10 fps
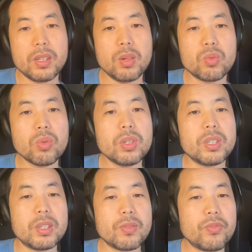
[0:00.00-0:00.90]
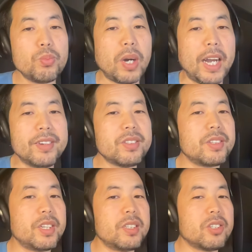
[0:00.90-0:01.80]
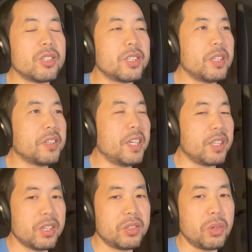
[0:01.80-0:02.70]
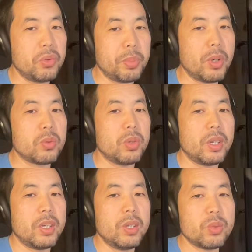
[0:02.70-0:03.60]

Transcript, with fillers: 但如果你父母还是坚持现在的一个教育标准，